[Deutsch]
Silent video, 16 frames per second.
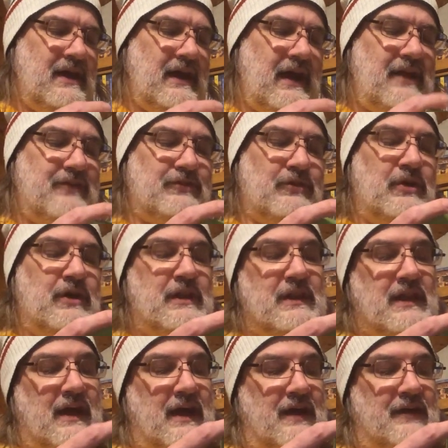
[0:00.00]
Also,
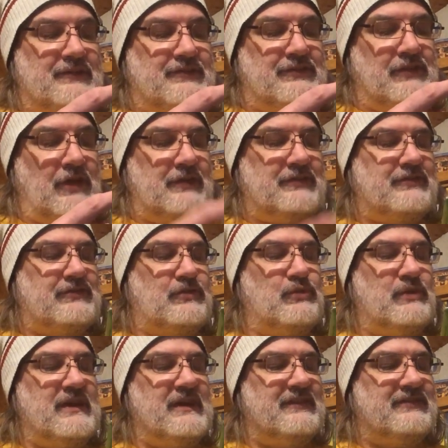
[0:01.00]
äh, Snot
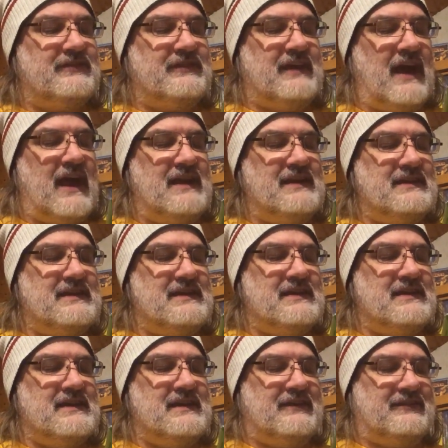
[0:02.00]
Squeeze
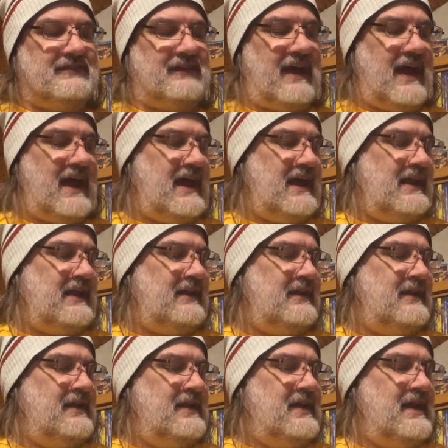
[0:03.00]
Candy
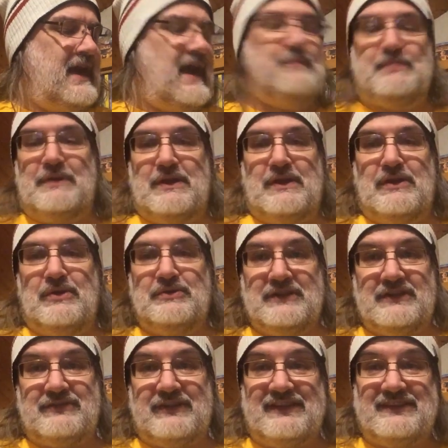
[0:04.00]
XL. Apple,
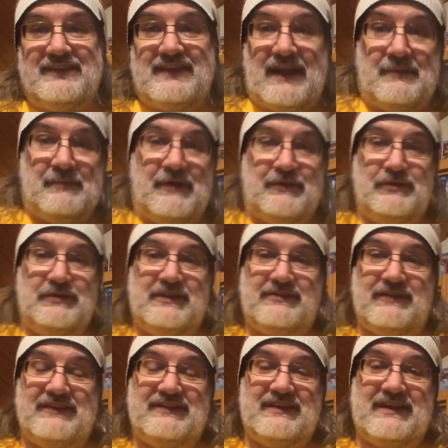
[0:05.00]
120 Gramm. Also
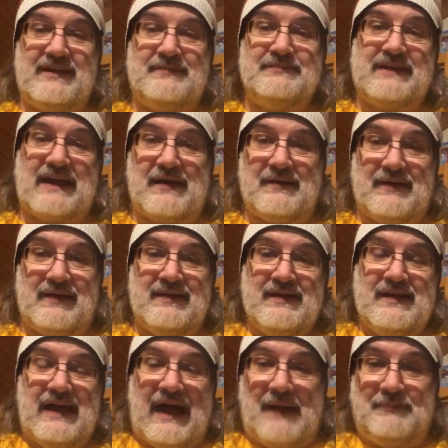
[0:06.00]
120 Gramm Ga
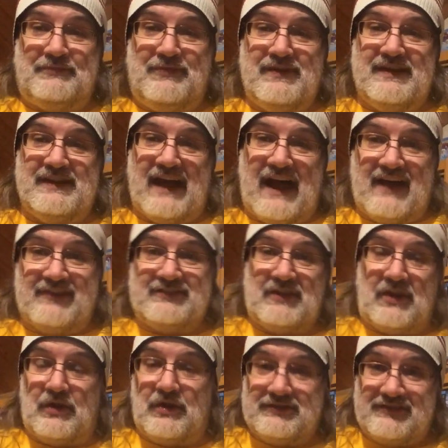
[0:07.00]

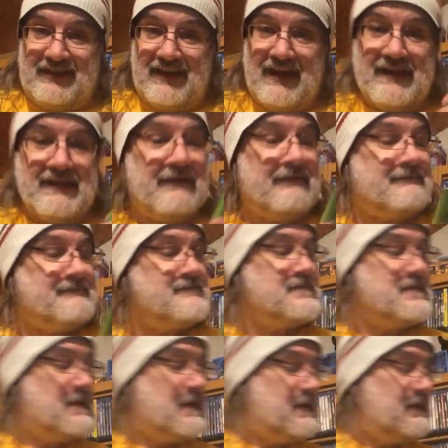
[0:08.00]
Apfelnasenrotze.
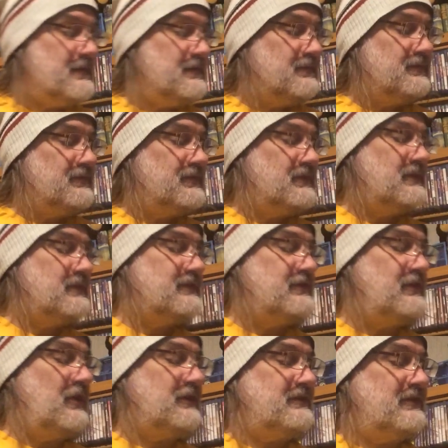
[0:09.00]

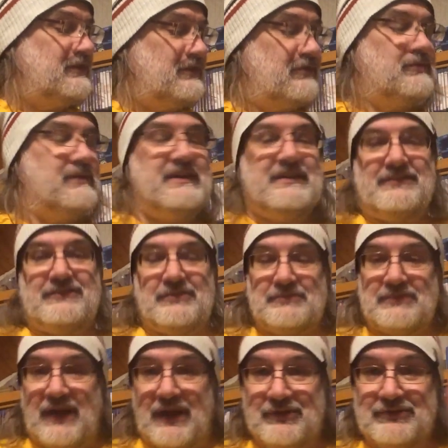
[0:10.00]
Snot Squeeze
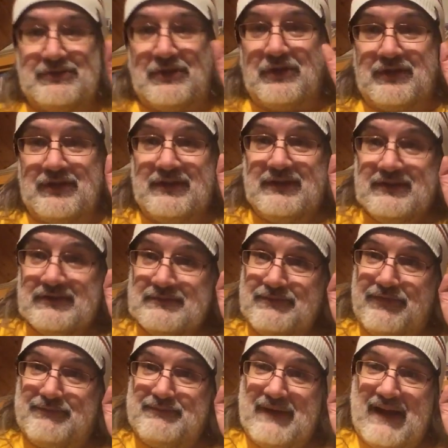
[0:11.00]
zum rausdrücken.
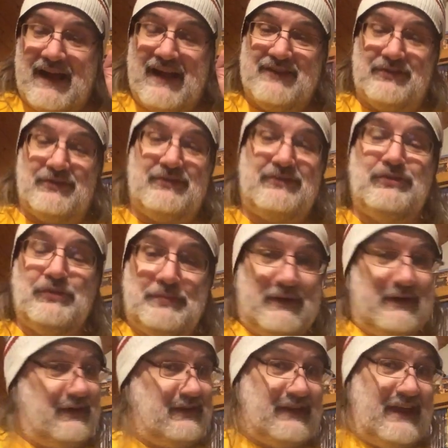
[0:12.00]
Also
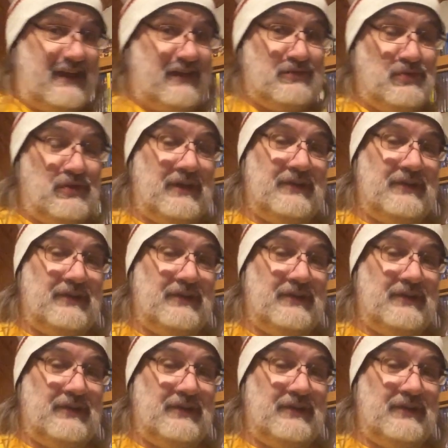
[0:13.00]
super, echt cool.